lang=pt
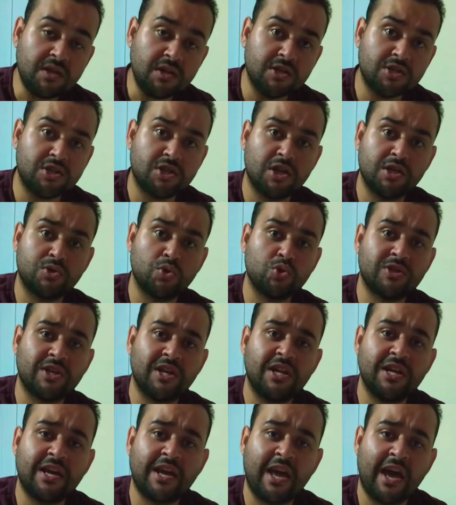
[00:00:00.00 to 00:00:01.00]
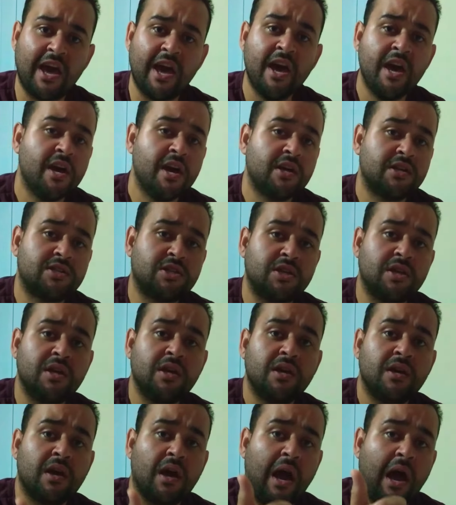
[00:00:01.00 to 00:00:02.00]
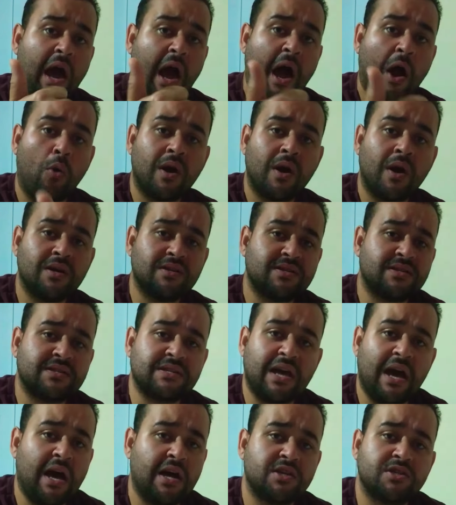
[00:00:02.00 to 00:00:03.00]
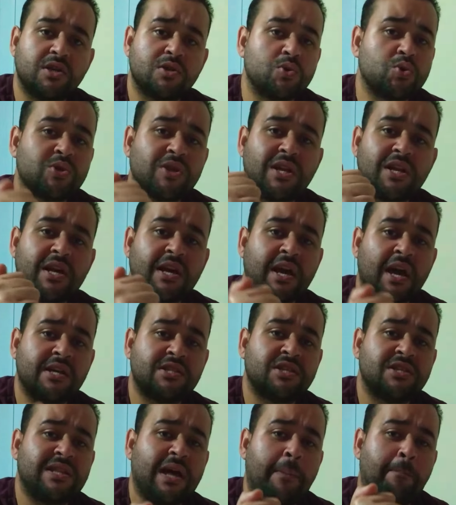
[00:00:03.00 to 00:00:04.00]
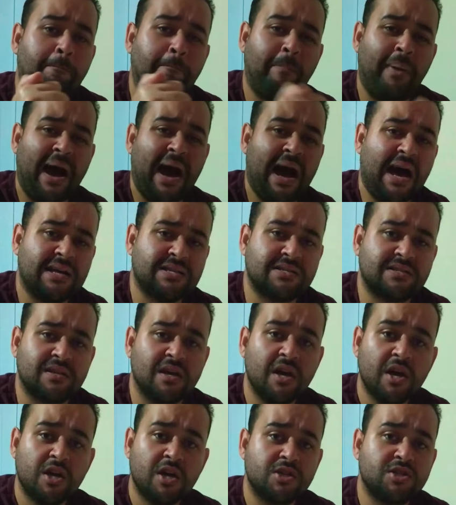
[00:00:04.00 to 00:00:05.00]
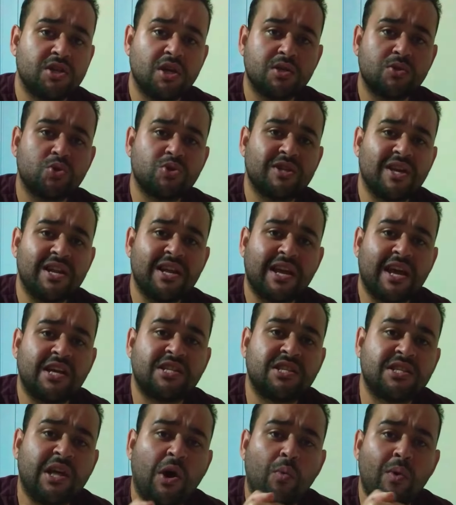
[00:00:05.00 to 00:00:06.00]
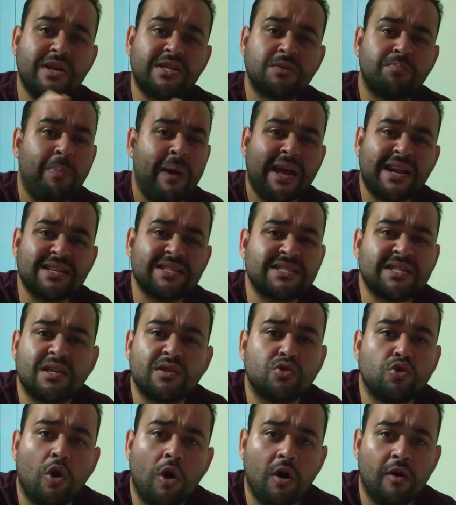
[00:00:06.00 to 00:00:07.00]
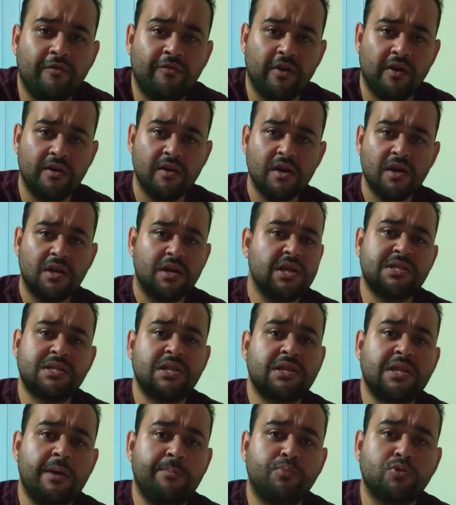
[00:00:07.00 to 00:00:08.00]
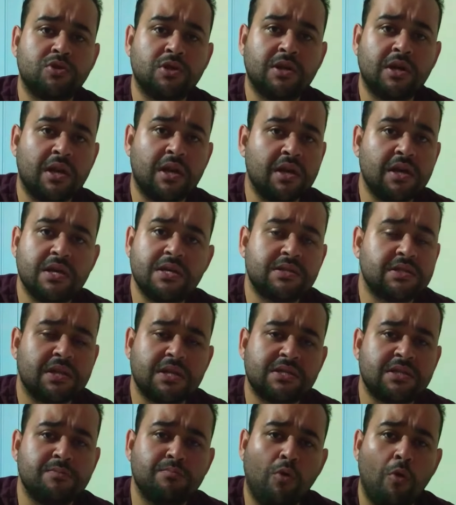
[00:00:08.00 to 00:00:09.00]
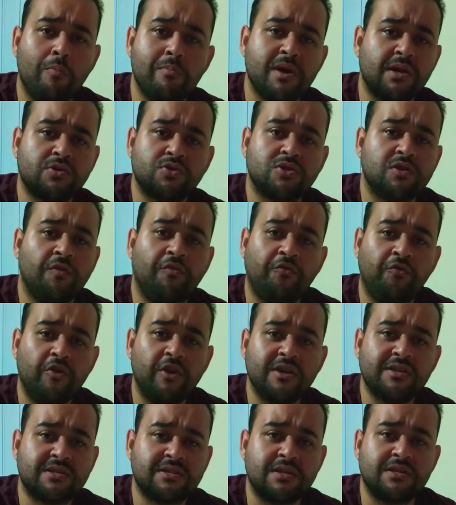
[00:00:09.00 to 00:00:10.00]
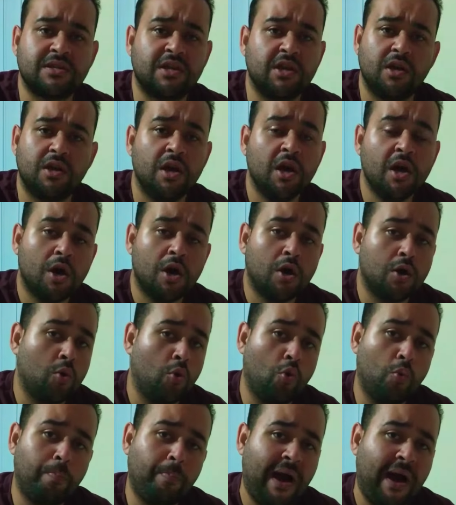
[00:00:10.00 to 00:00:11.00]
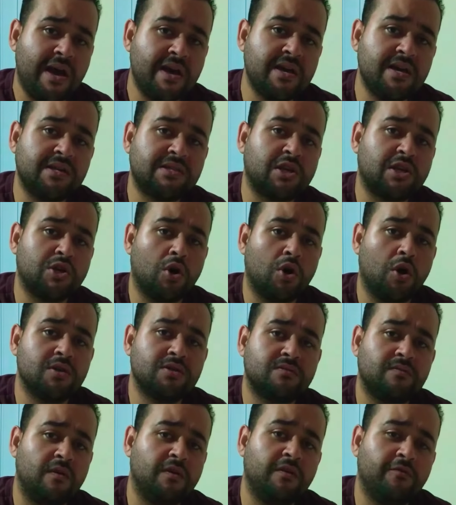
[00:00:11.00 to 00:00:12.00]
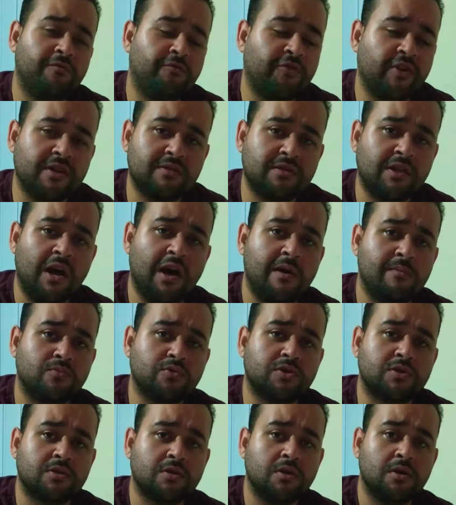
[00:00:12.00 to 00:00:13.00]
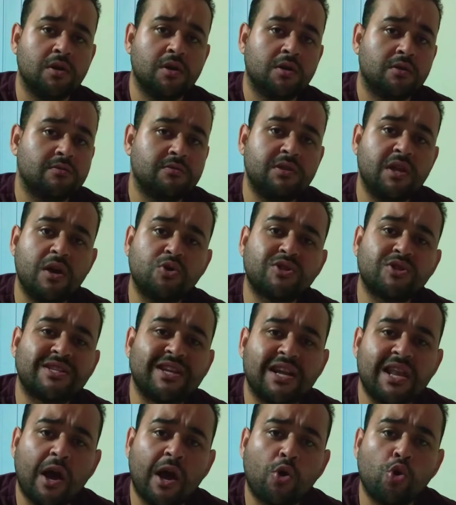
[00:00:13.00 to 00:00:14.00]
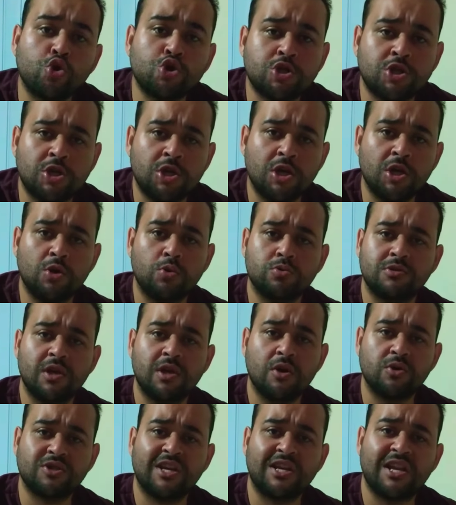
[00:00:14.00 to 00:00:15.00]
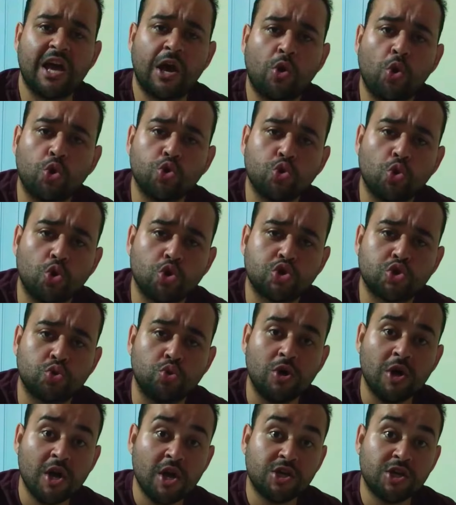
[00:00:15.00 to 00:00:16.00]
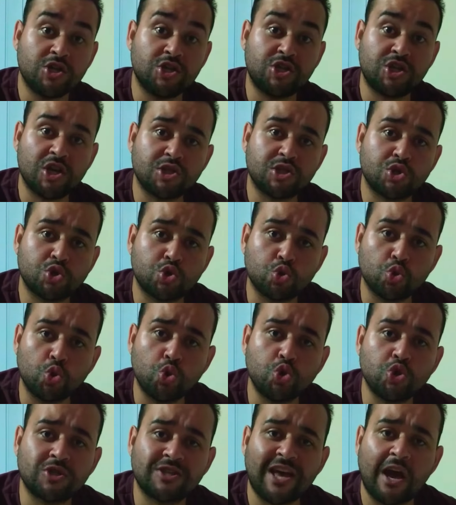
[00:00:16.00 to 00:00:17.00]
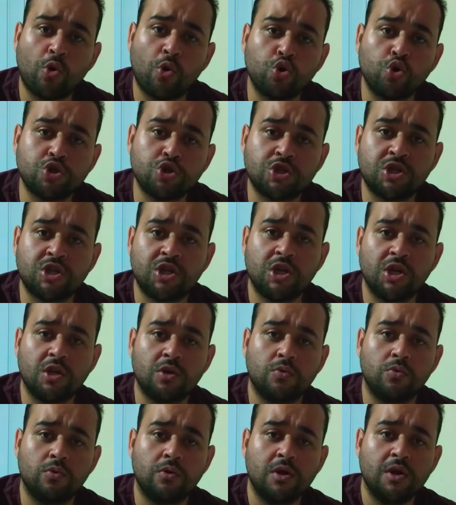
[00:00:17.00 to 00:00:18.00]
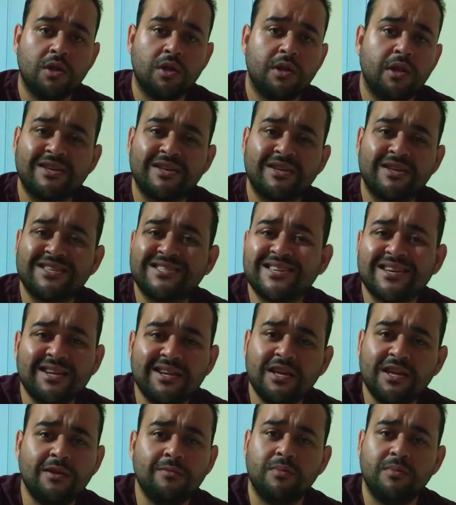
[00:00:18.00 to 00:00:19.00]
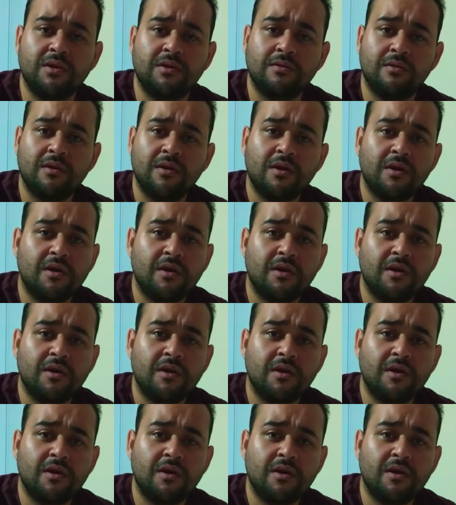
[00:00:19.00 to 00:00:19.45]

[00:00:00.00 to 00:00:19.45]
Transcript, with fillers: Jesus ele quer te alcançar. Jesus ele quer te dar paz. Jesus ele quer te dar uma esperança nova nesse tempo de crise, nesses momentos difíceis que o país que nós enfrentamos. Deus ele é contigo, Deus ele é conosco. Jesus é contigo. Não desanime.